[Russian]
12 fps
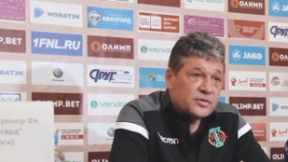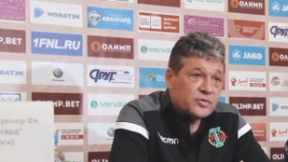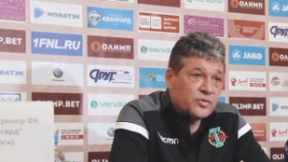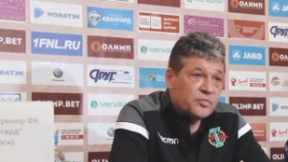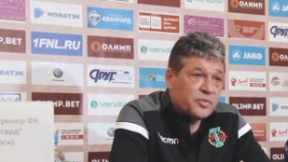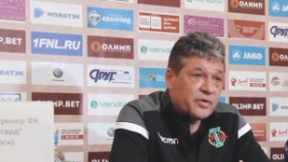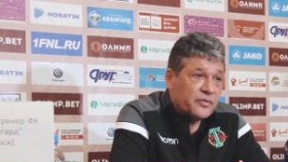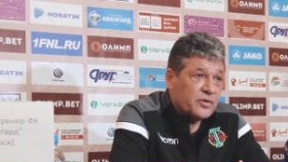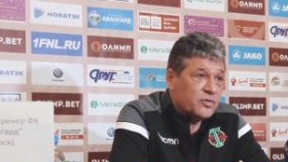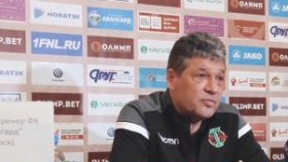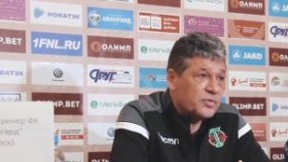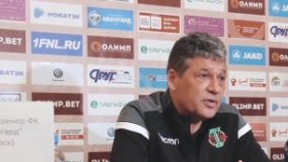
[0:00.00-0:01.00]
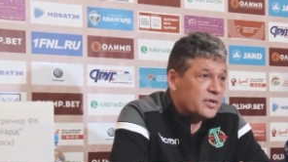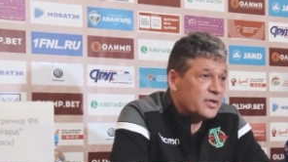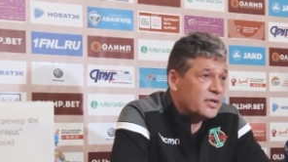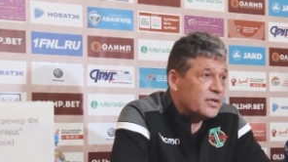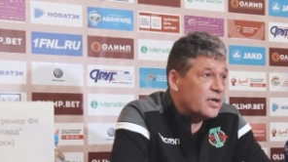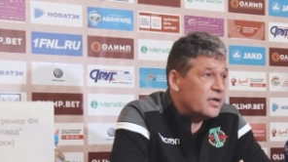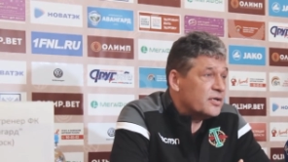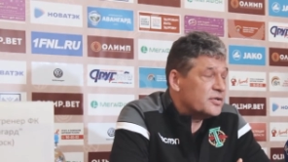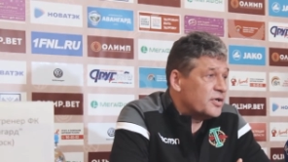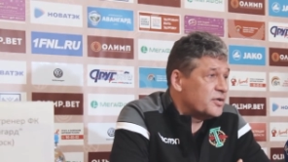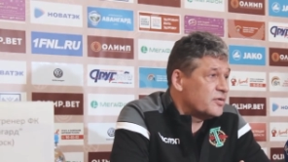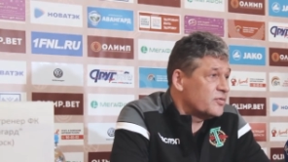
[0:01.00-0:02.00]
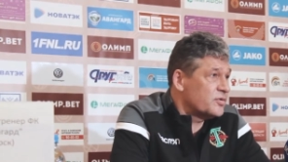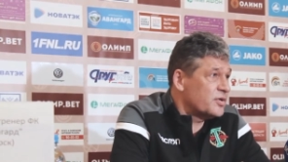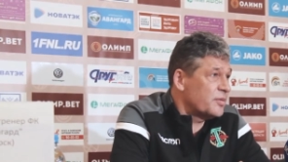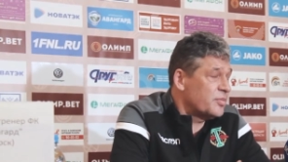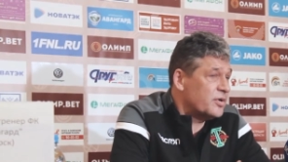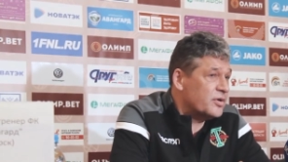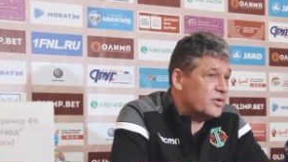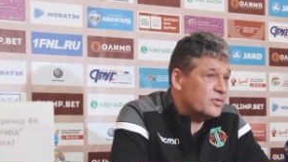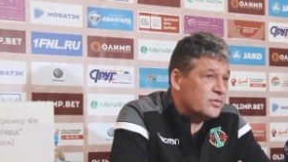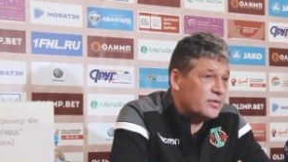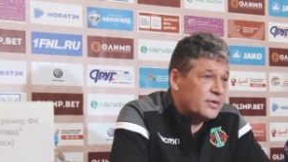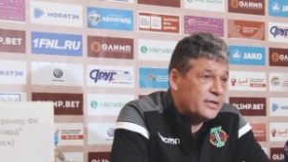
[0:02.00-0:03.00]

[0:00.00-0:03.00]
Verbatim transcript: что привело, мы отдали инициативу сопернику,